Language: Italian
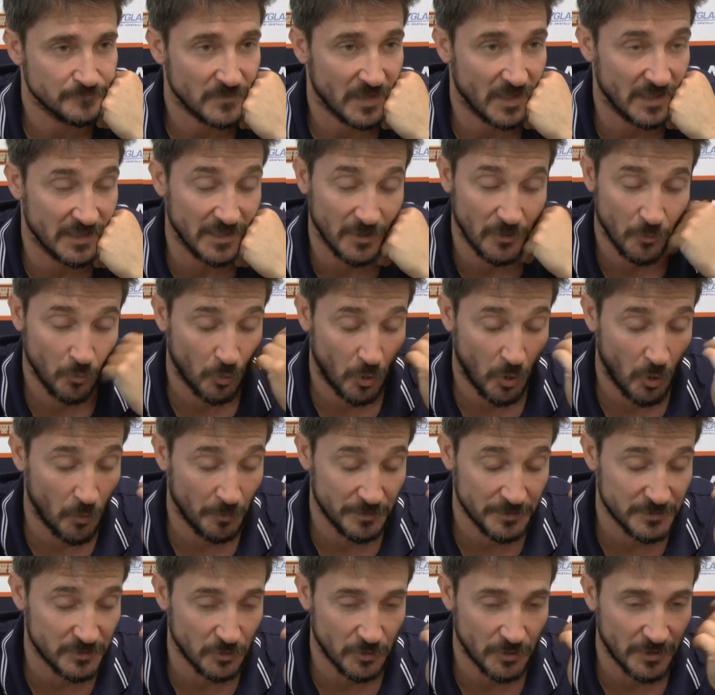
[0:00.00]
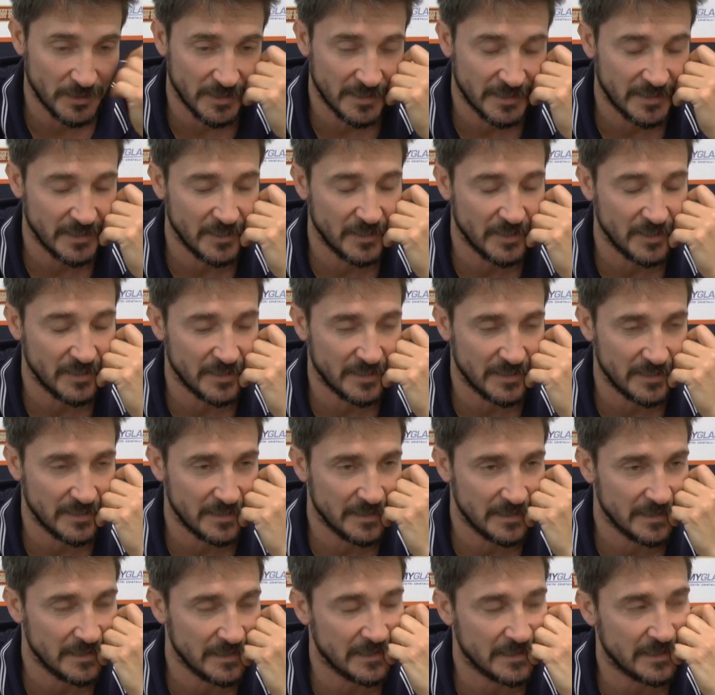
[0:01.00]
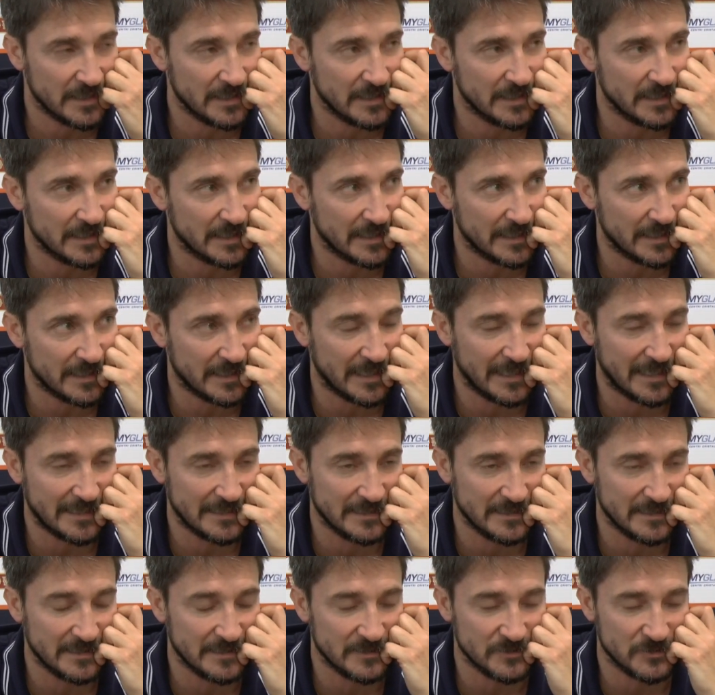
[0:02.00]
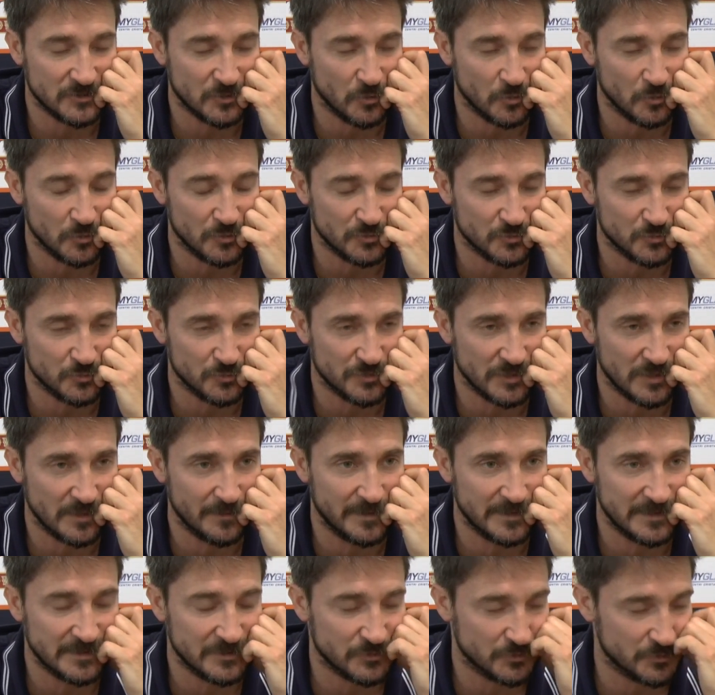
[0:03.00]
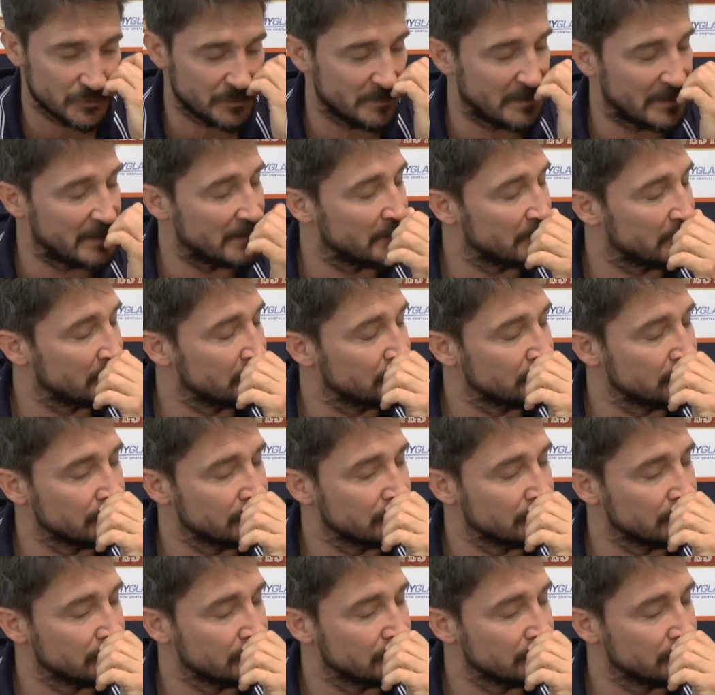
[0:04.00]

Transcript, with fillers: ed è un compito che, che, che, che, ricade solo ed esclusivamente su di me.